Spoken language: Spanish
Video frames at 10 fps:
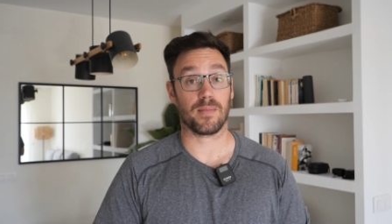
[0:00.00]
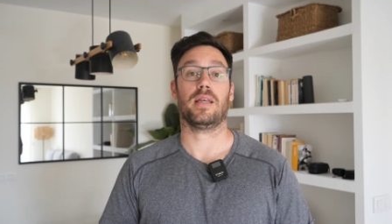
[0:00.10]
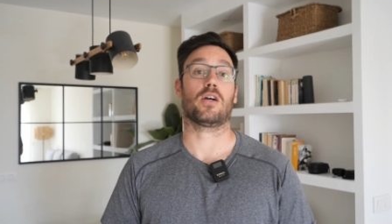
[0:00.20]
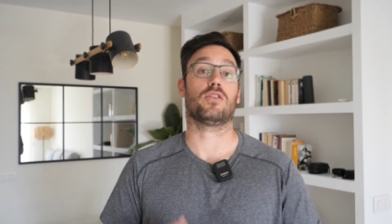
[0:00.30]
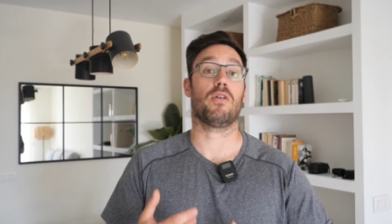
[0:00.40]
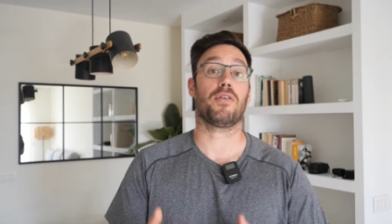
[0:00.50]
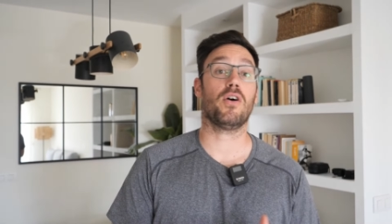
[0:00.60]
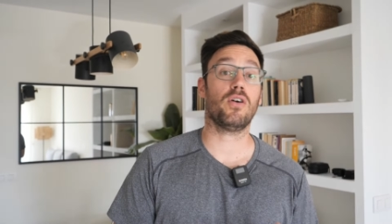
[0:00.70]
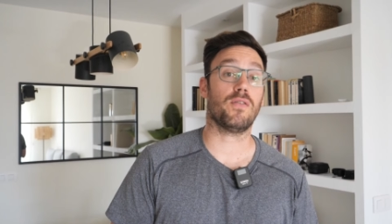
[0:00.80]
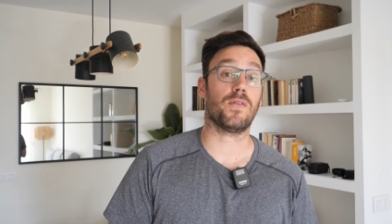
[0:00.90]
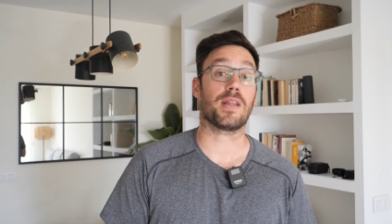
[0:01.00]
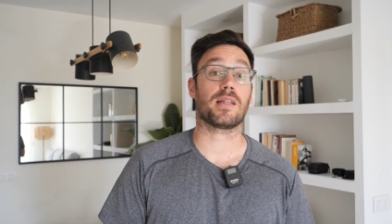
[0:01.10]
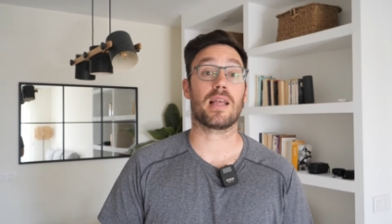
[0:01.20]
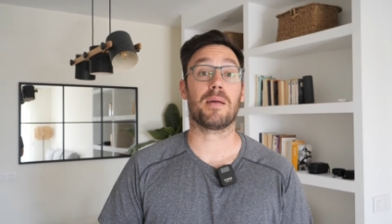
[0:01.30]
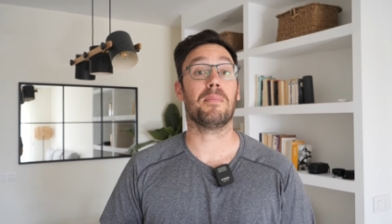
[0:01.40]
Y a continuación os voy a
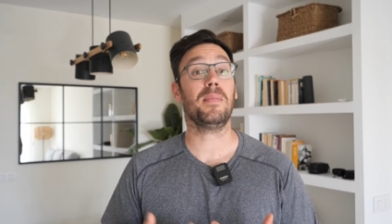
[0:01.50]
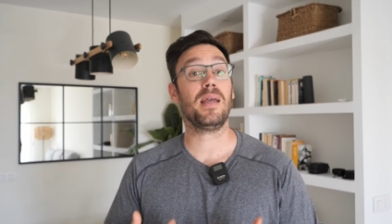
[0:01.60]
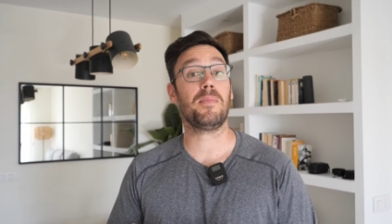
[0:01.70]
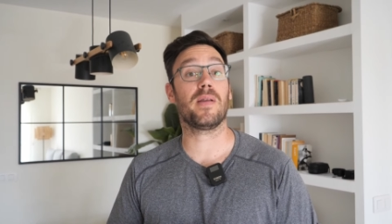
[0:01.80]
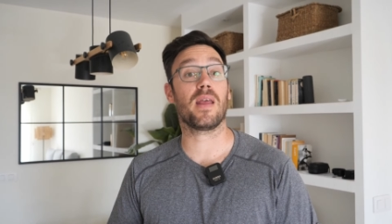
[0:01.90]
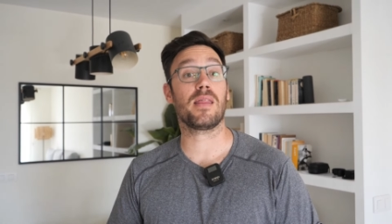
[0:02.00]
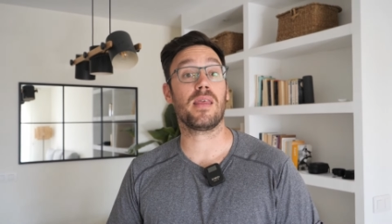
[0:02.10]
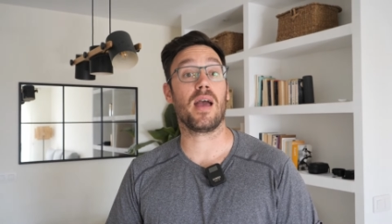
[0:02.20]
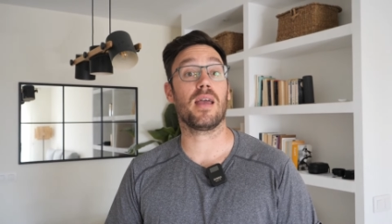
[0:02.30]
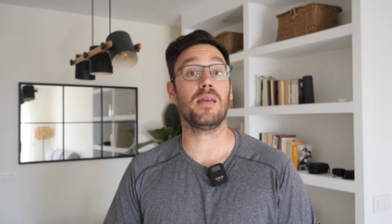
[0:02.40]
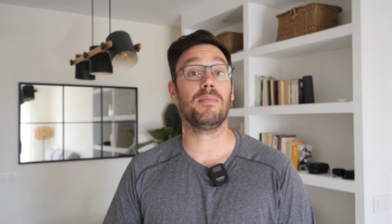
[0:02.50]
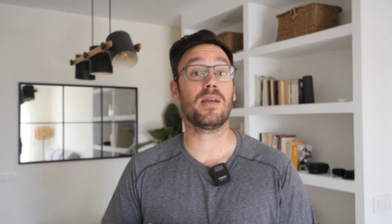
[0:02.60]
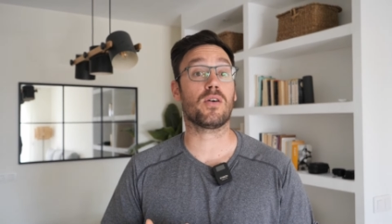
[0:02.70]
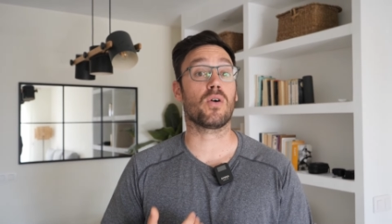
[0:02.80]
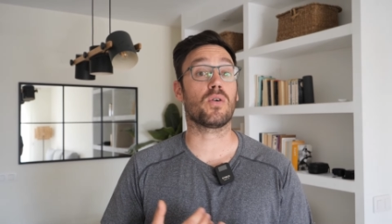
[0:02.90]
detallar mi experiencia y
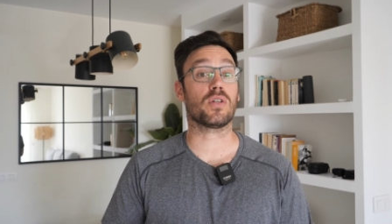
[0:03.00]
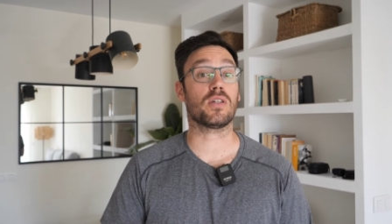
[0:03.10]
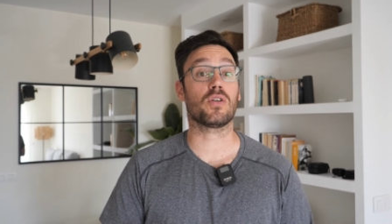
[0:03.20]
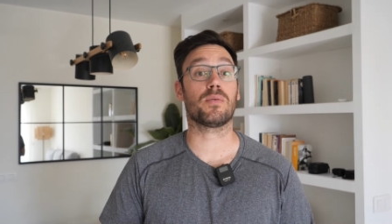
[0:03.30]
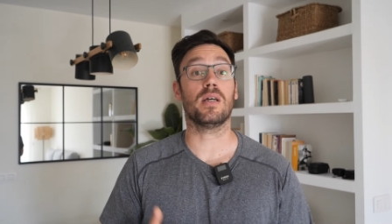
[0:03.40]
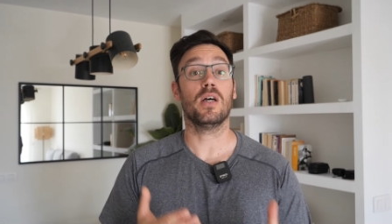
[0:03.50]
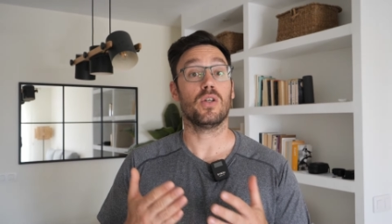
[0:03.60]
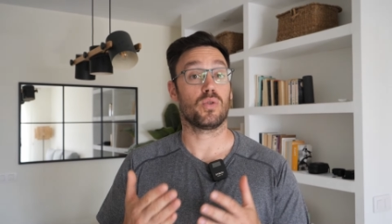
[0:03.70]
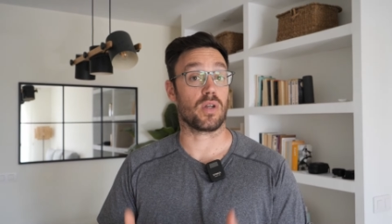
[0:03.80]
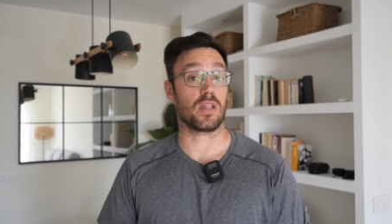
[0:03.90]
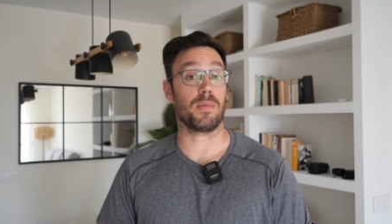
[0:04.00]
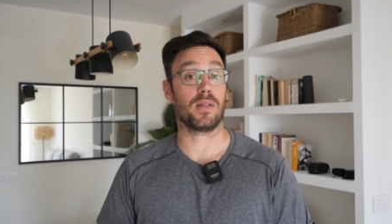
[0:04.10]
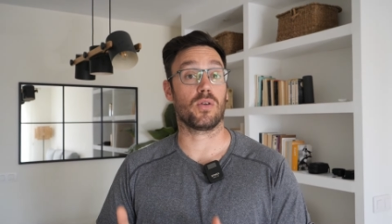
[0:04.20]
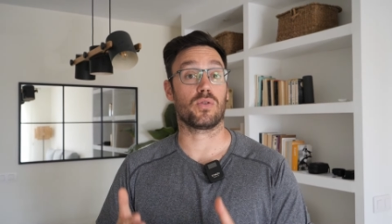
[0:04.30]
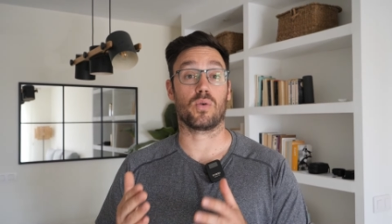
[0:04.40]
mis conclusiones sobre su
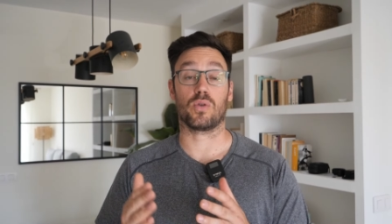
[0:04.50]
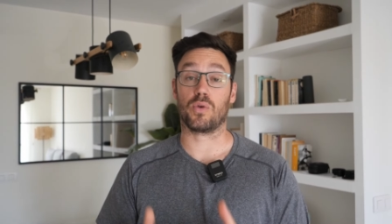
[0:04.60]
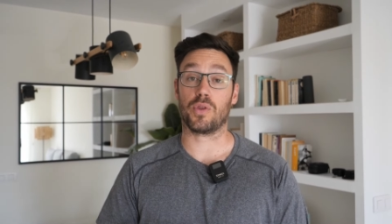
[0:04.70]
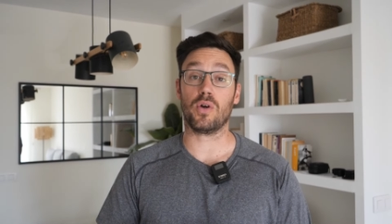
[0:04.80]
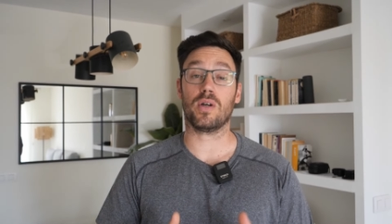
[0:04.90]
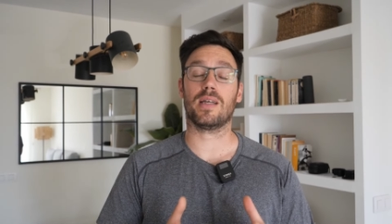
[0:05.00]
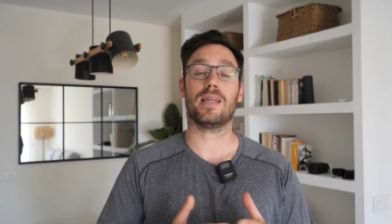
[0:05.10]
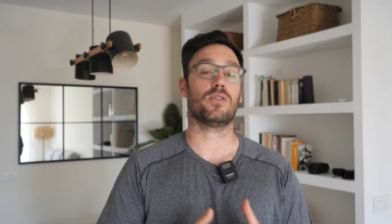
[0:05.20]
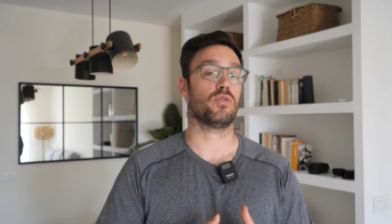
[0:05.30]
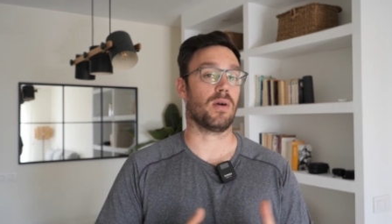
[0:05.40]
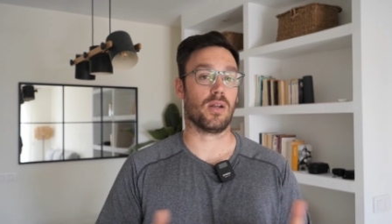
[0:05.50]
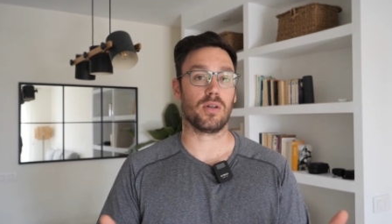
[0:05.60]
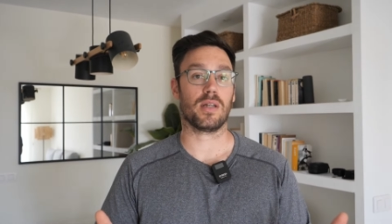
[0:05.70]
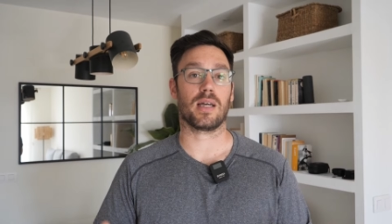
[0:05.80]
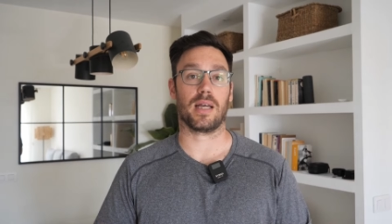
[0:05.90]
rendimiento, su construcción y su
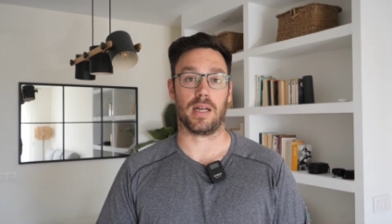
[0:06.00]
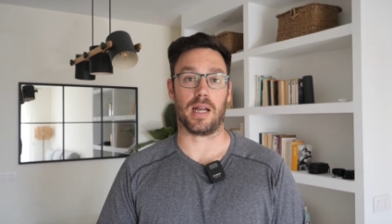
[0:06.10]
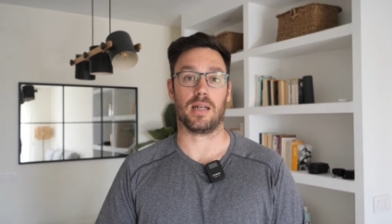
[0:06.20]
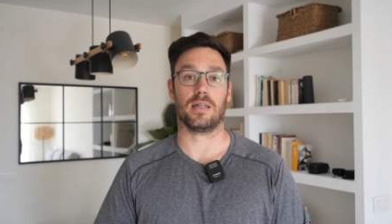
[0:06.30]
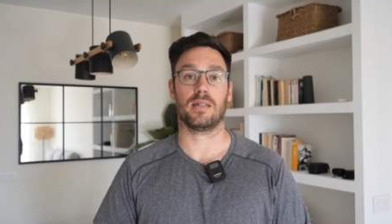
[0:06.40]
valor general.